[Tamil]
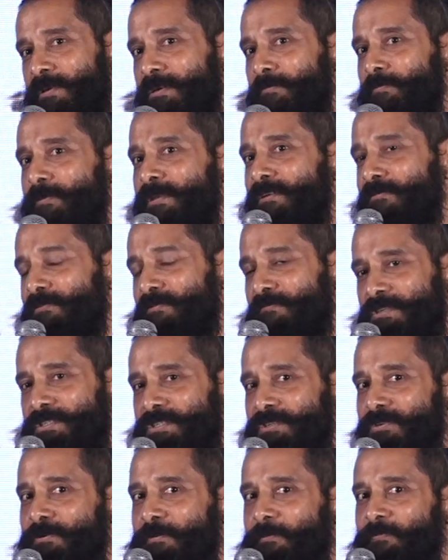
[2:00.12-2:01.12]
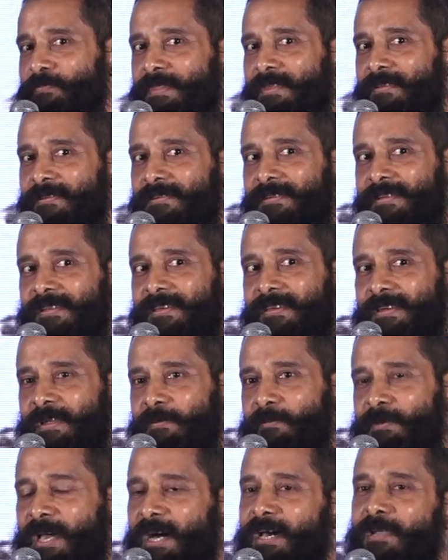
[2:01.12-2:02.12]
மிகப்பெரிய ஒரு விஷயம்
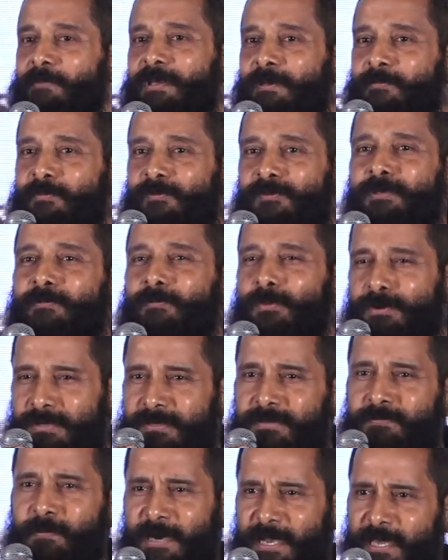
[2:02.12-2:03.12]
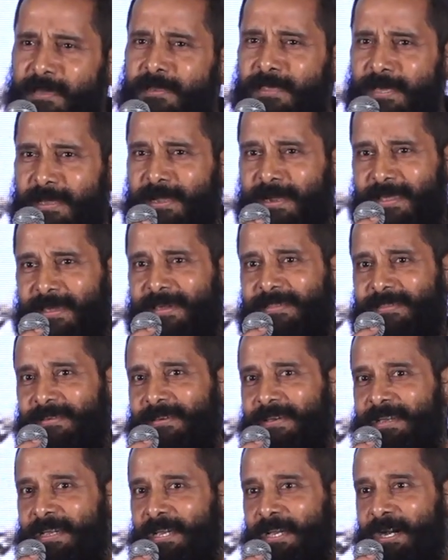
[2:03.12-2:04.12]
நம்ம யாருமே இப்போ வந்து புக்ஸ் படிக்கிறதே கிடையாது
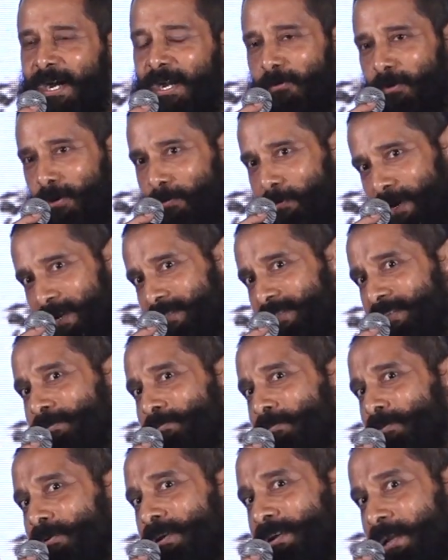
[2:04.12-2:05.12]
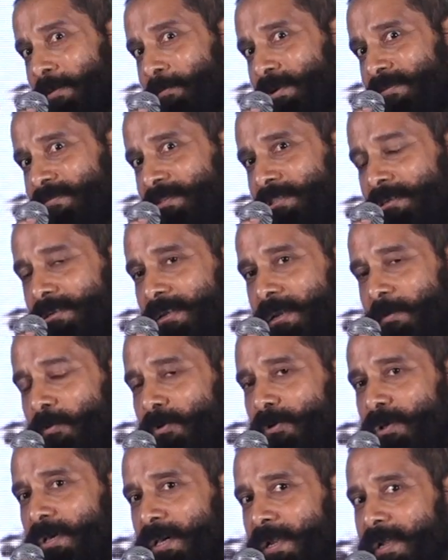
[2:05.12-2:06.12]
ஆனால் ஒரு படத்தின் மூலம் நம்ம வந்து
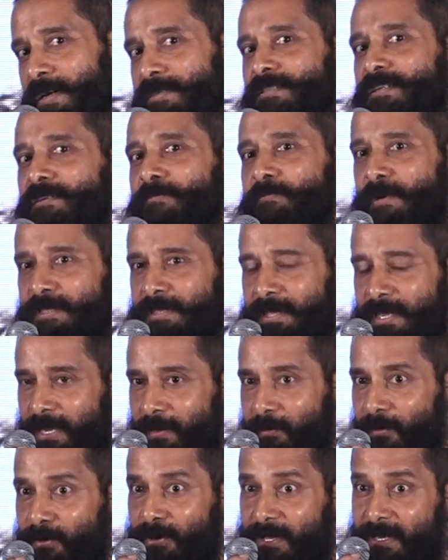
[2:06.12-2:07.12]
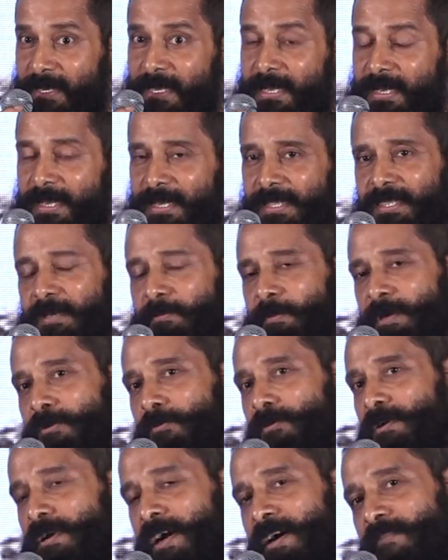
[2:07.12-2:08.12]
நம்மளோட கலாச்சாரம் பற்றி நம்மளோட இந்த மாதிரி
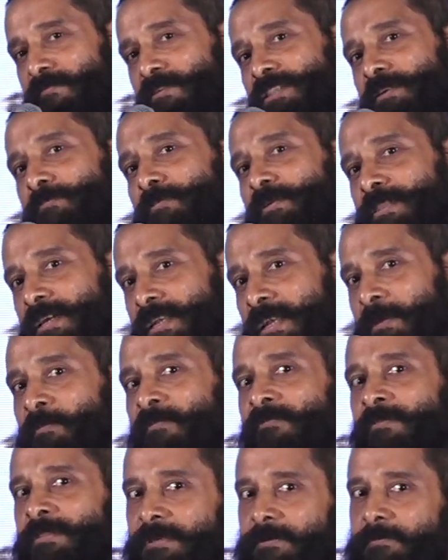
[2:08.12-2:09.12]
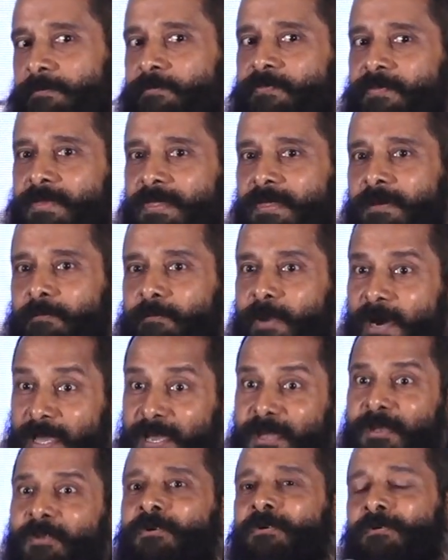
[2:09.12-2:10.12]
ஒரு காவியத்தை பற்றி நம்ம வந்து
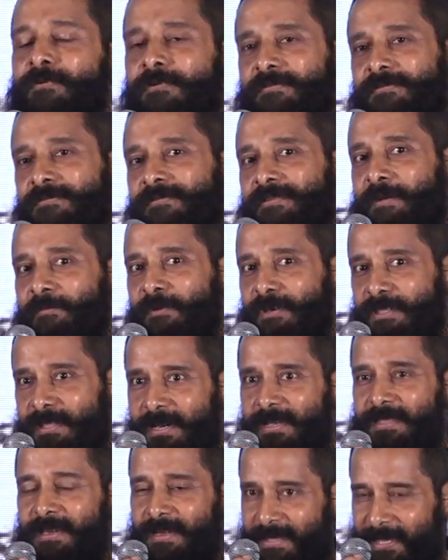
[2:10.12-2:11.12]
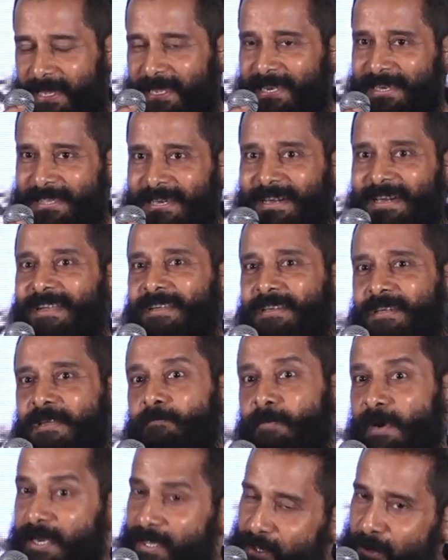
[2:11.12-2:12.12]
படிக்கணும் நம்ம வந்து அது அது என்ன தான்
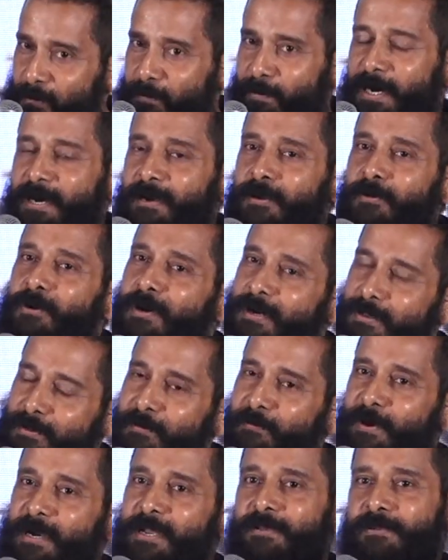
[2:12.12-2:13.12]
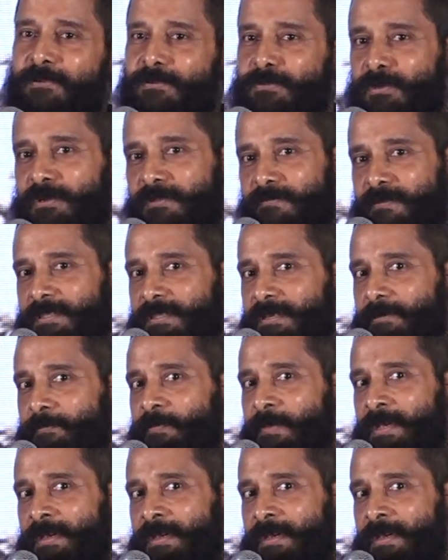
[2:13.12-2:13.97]
இருக்குது படத்தையும் பார்க்கணும் அதையும் படிக்கணும்னு சொல்கிறது வந்து